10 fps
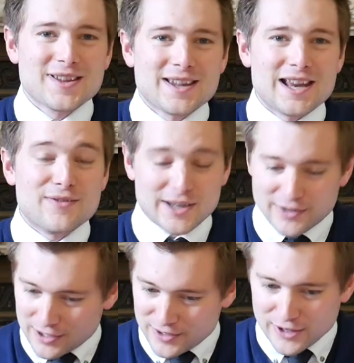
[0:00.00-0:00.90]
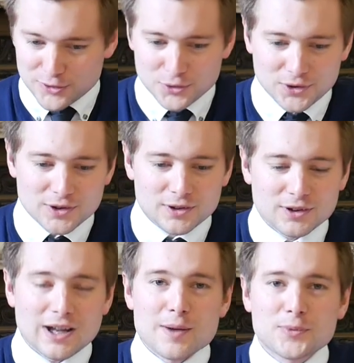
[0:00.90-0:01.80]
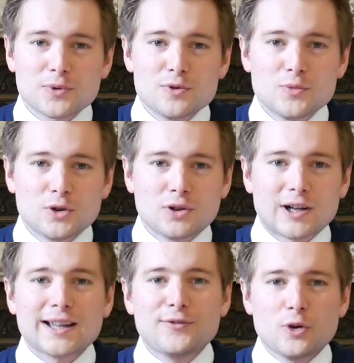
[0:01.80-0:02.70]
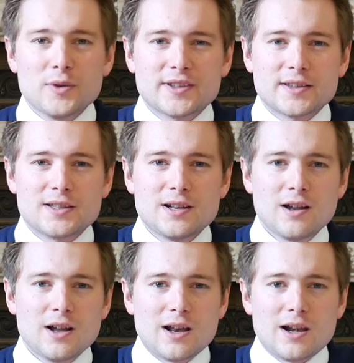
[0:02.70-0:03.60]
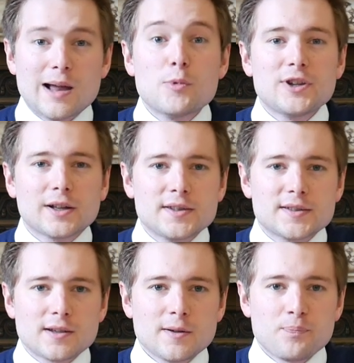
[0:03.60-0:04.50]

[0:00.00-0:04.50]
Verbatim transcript: Il va, donc euh, absolument réformer cette île, la moderniser,